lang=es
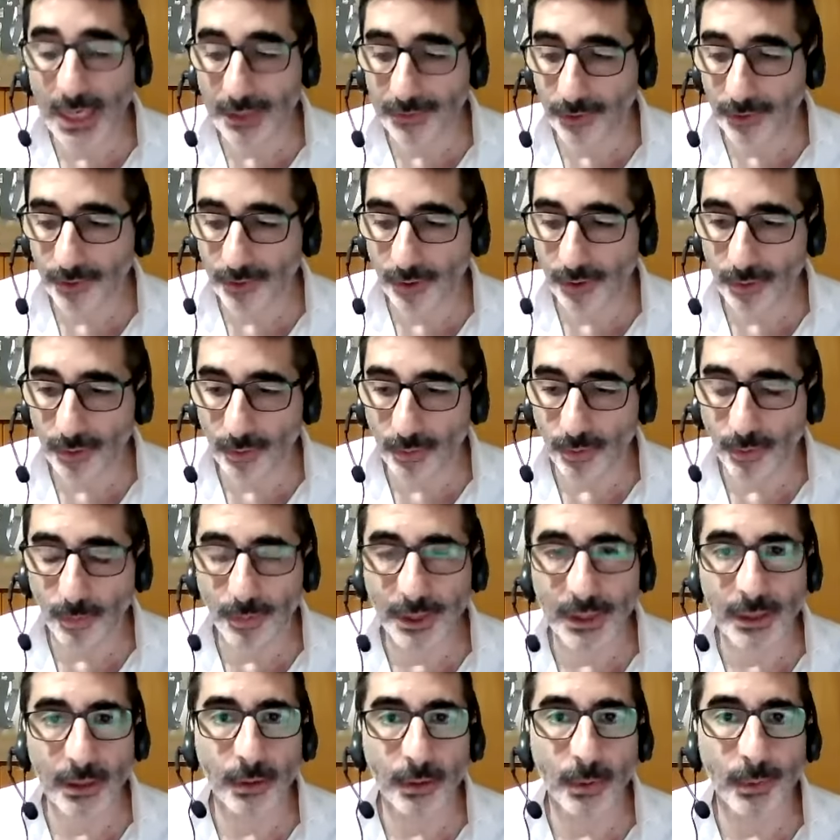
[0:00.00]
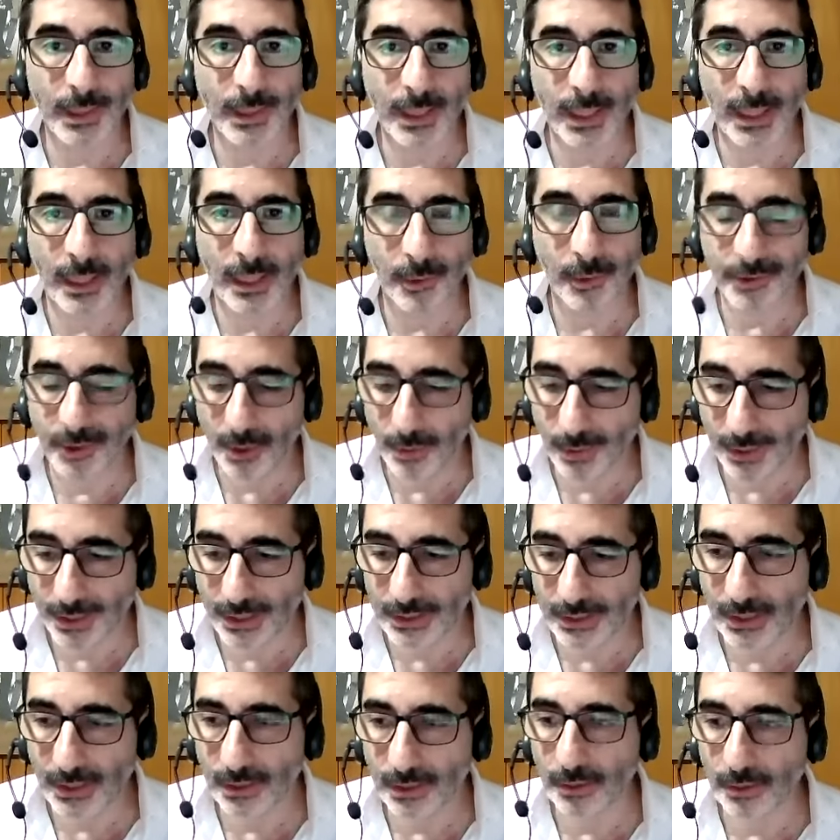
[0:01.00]
yo soy un humilde jubilado, trabajé
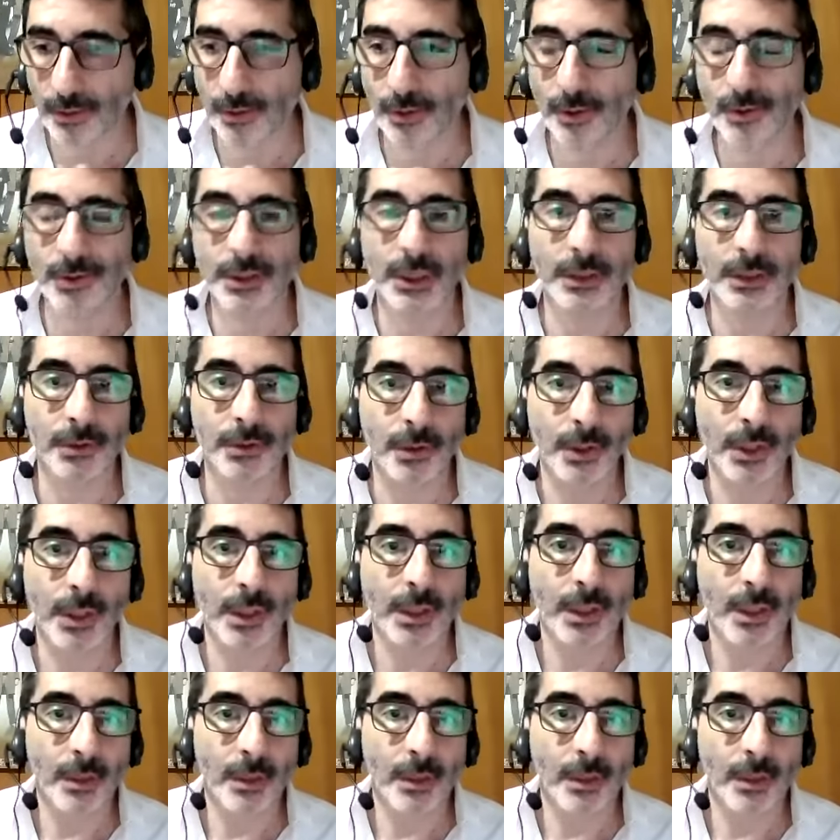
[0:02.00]
en tal cosa, yo,